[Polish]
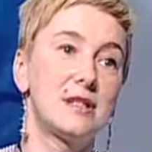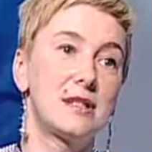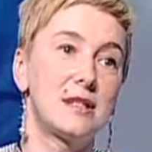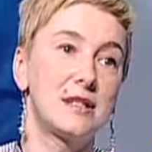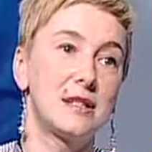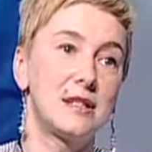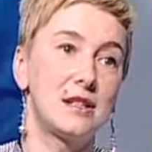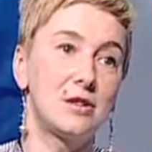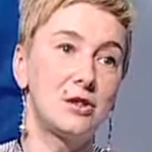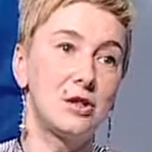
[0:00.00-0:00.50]

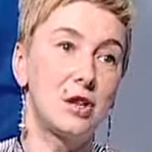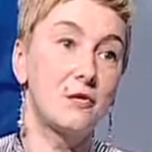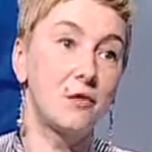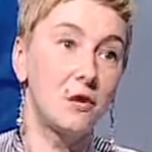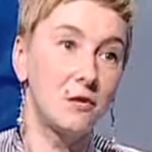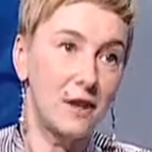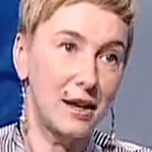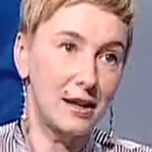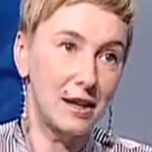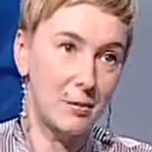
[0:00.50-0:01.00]
z
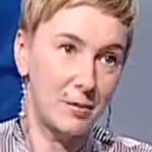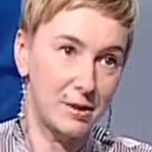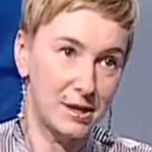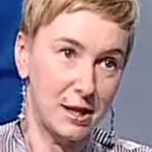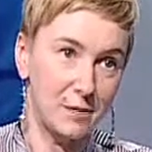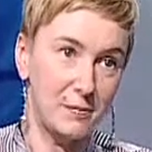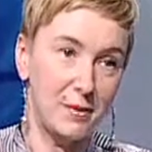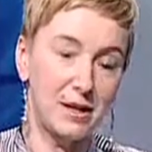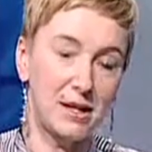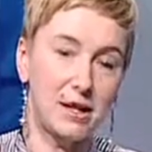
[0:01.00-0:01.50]
szefowania
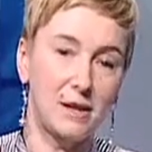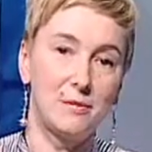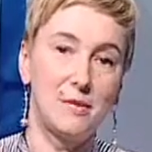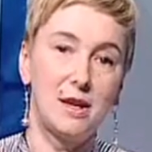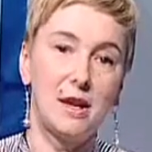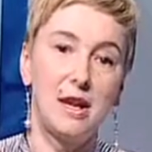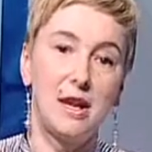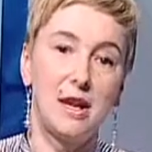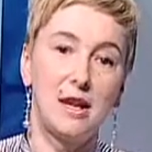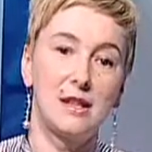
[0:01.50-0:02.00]
PZPN-em
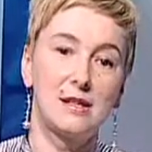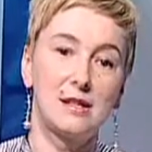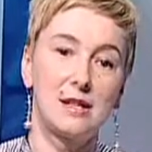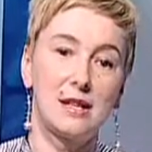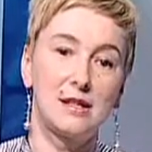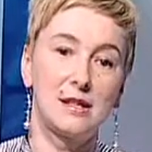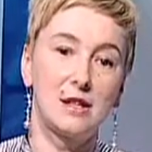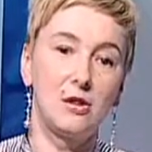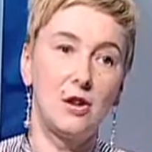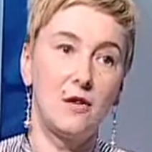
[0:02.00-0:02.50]

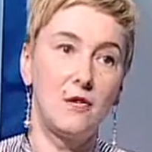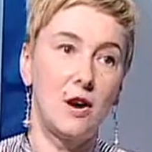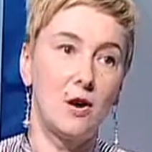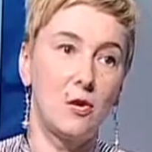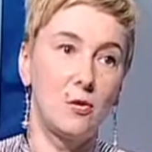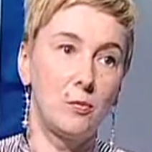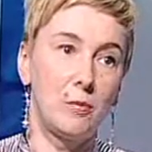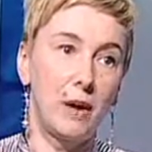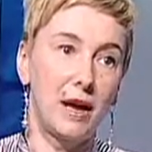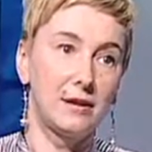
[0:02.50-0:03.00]

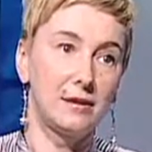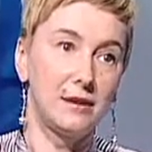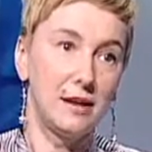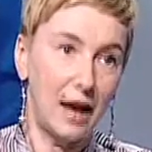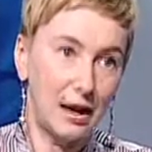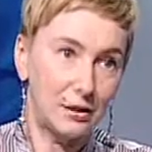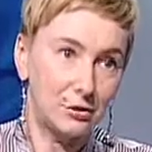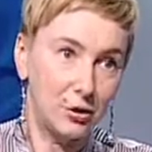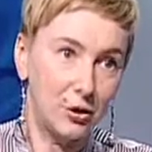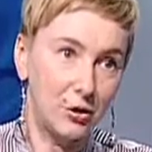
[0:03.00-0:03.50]
zrezygnował pan
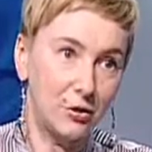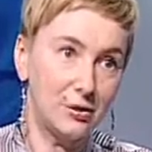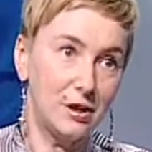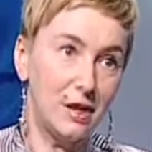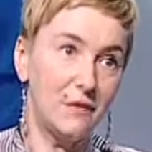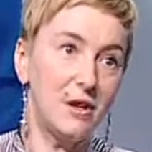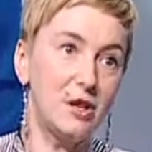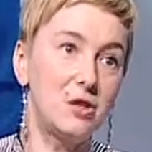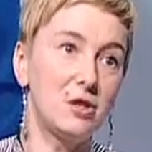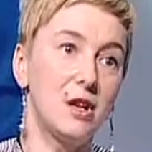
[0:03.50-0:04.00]
Lato.
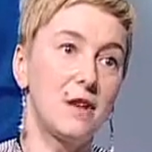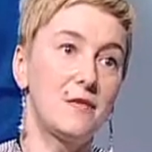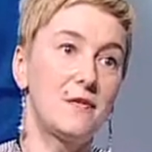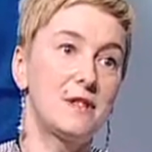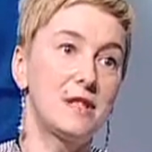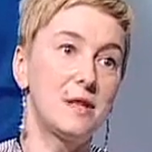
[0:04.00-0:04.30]
Nie wierzę w